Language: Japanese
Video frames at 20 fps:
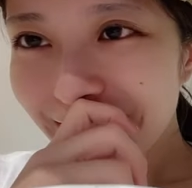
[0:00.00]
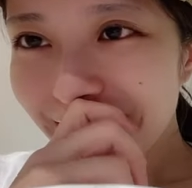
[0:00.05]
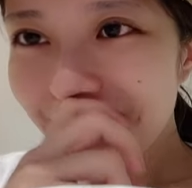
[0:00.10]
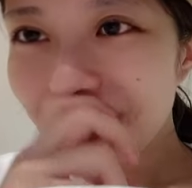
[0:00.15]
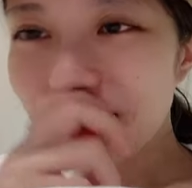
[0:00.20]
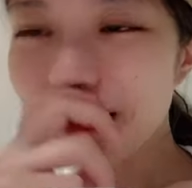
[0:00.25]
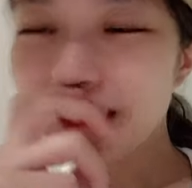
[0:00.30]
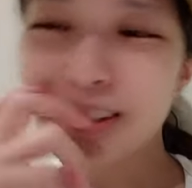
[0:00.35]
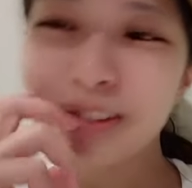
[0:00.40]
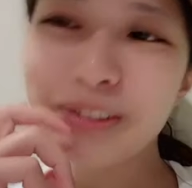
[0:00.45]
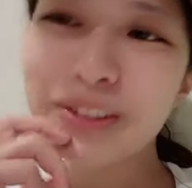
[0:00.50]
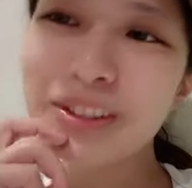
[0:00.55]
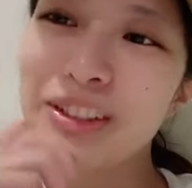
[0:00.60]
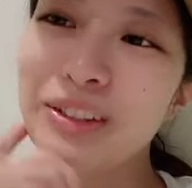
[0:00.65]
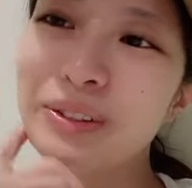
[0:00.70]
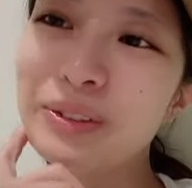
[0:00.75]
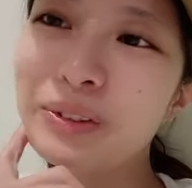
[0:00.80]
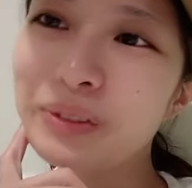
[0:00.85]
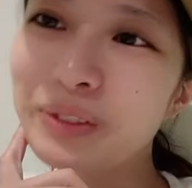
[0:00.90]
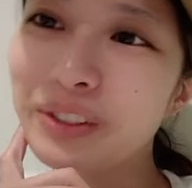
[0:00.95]
て自分
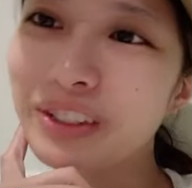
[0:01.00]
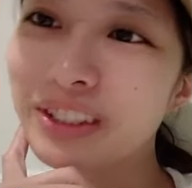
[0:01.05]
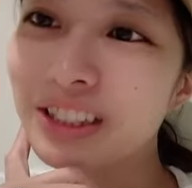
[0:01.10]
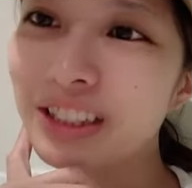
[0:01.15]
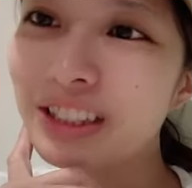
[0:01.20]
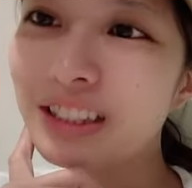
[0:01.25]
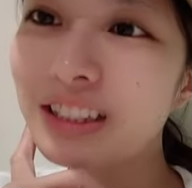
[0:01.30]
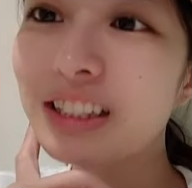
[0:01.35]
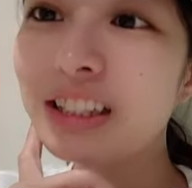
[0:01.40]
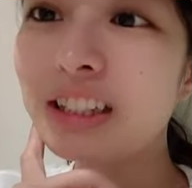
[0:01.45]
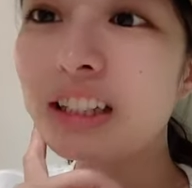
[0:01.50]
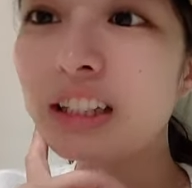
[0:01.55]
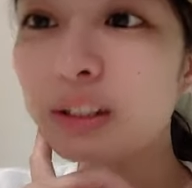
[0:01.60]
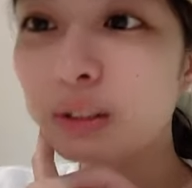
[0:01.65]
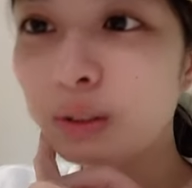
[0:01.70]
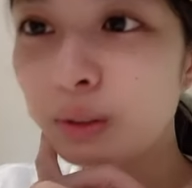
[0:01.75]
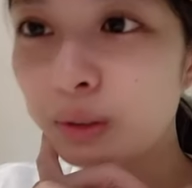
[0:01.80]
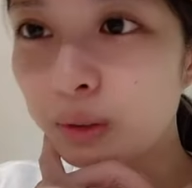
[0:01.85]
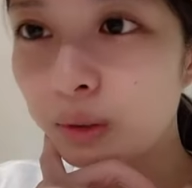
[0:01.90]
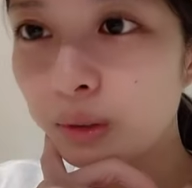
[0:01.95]
でも思っちゃうねんけ
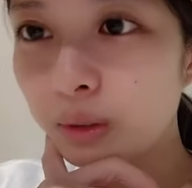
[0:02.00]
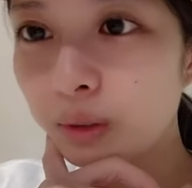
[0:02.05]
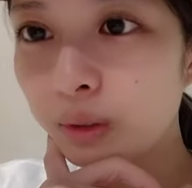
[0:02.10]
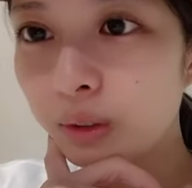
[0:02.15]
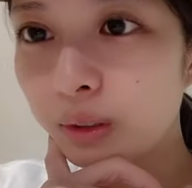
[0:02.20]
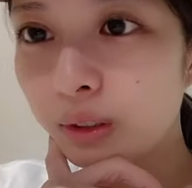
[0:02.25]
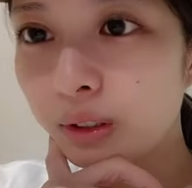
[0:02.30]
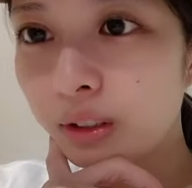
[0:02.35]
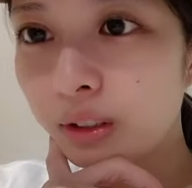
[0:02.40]
ど、